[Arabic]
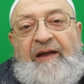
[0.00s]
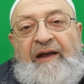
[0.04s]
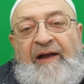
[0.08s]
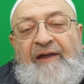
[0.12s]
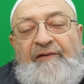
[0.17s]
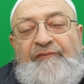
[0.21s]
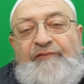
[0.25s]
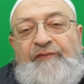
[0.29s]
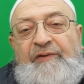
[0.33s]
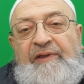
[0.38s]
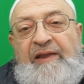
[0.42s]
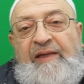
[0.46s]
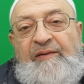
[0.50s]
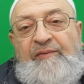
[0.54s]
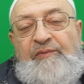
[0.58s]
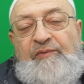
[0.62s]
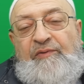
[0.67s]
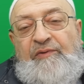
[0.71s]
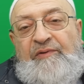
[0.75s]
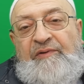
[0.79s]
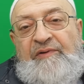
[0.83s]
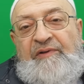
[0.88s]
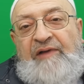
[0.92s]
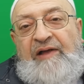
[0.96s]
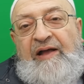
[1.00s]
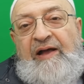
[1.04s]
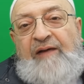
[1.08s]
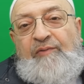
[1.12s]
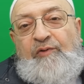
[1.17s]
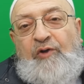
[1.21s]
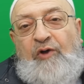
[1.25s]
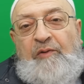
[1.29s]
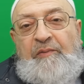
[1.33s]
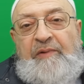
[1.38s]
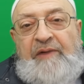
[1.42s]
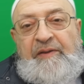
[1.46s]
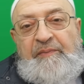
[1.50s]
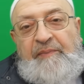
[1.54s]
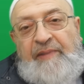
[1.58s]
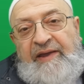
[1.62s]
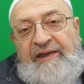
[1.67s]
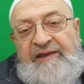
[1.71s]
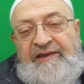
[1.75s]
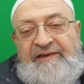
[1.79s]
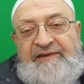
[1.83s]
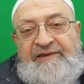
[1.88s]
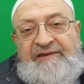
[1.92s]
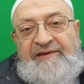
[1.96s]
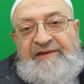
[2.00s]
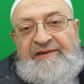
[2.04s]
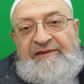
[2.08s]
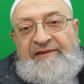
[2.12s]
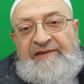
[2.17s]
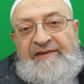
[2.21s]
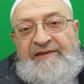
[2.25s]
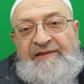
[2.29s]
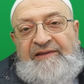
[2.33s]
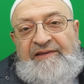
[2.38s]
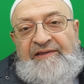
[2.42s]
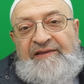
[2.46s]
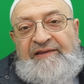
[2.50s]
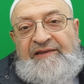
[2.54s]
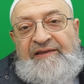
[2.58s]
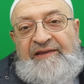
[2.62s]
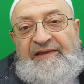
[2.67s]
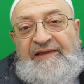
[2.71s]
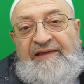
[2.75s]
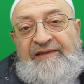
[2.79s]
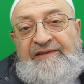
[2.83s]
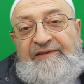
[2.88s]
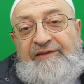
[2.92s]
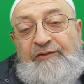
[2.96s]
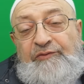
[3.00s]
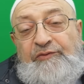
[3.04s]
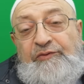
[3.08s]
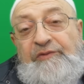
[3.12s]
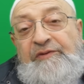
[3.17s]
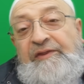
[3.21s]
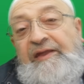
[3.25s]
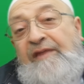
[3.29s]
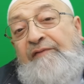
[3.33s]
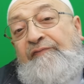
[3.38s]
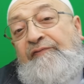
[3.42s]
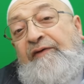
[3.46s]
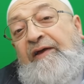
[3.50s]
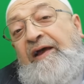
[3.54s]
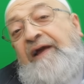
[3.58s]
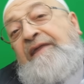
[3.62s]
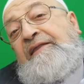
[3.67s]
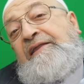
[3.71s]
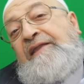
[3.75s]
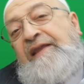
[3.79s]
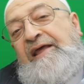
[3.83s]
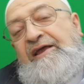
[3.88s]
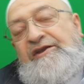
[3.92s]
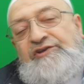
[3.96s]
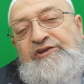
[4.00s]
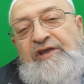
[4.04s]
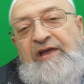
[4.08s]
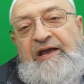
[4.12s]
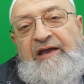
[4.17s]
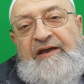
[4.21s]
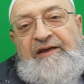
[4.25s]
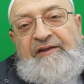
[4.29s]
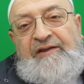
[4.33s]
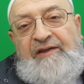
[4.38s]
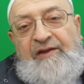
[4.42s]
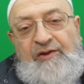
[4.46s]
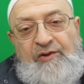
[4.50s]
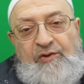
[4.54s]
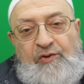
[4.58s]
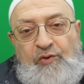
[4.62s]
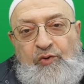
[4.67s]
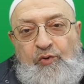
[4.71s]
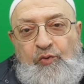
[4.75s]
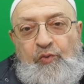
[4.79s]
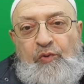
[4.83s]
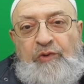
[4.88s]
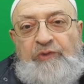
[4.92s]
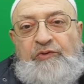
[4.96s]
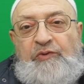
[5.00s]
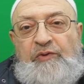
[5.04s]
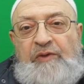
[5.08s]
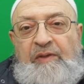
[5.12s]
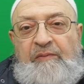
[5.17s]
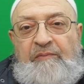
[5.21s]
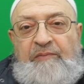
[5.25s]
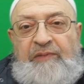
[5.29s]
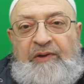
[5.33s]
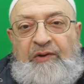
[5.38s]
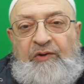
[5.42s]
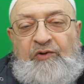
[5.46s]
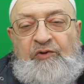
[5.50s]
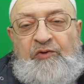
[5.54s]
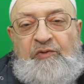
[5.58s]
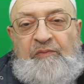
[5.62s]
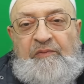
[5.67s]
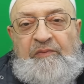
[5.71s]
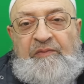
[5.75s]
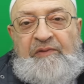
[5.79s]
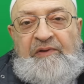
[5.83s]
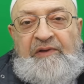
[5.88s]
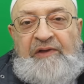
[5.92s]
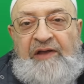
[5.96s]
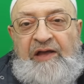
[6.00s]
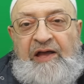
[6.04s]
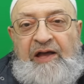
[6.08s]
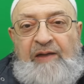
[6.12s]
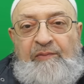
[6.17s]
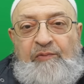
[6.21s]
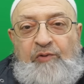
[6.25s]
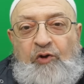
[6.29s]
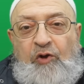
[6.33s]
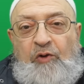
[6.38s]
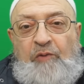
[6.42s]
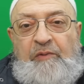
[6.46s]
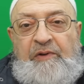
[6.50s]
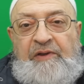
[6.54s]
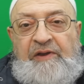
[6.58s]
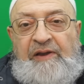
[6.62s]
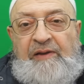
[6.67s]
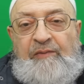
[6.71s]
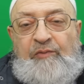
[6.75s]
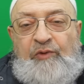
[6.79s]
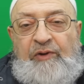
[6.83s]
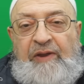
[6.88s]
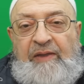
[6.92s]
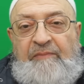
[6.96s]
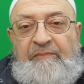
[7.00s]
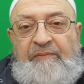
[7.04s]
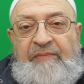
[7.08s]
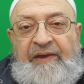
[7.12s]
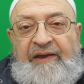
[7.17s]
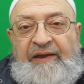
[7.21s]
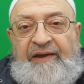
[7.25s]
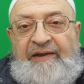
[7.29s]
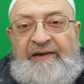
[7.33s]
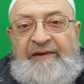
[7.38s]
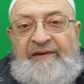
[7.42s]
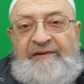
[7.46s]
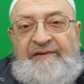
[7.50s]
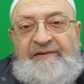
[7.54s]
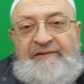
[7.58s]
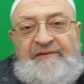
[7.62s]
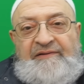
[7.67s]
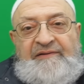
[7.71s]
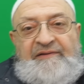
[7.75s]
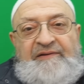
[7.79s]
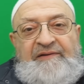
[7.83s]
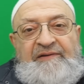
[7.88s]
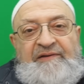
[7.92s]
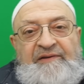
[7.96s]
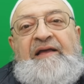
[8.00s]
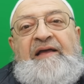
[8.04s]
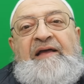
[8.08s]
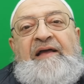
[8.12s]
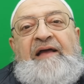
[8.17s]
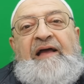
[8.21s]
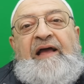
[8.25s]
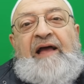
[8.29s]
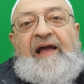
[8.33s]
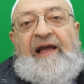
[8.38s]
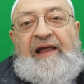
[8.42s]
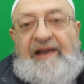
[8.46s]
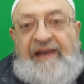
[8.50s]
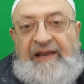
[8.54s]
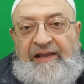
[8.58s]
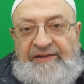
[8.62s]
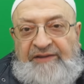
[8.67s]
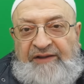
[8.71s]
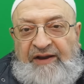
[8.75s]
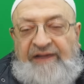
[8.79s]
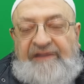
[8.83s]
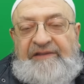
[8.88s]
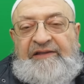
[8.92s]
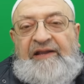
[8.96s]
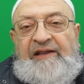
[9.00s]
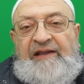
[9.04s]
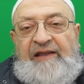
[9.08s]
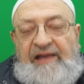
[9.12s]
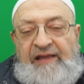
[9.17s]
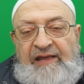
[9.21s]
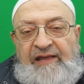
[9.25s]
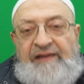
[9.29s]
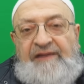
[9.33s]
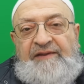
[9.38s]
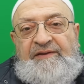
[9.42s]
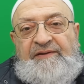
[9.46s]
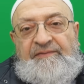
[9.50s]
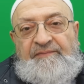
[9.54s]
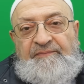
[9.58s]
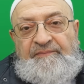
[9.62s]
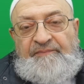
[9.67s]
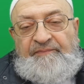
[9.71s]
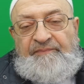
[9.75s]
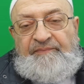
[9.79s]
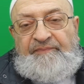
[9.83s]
عفوا أبو, أبو عمر بيك أنت تدافع عن الأشاعرة وتلمعهم أبو عمر الملمع هل أدركت الآن